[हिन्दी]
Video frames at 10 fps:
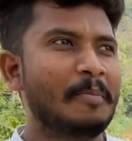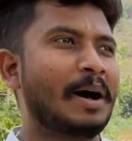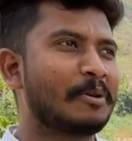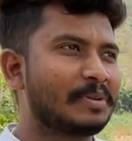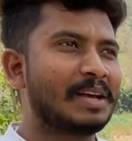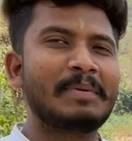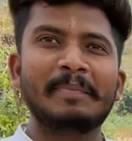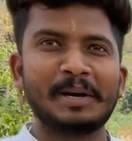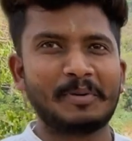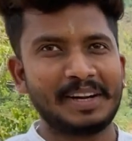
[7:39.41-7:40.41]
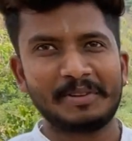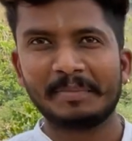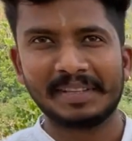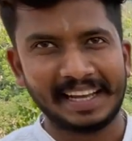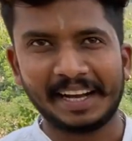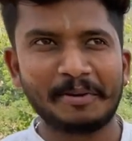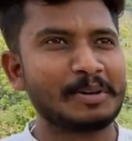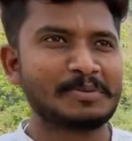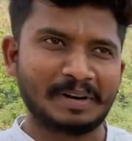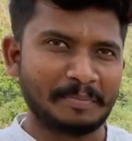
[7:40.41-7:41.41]
और मारुति की अपनी बिल्ड क्वालिटी आपने देखा ही
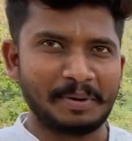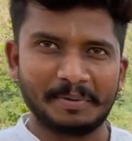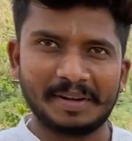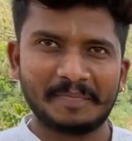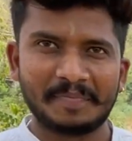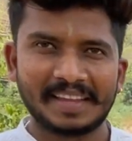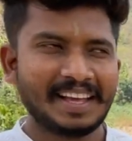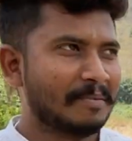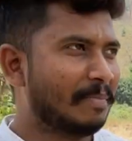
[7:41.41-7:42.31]
होगा सुना भी होगा हाँ।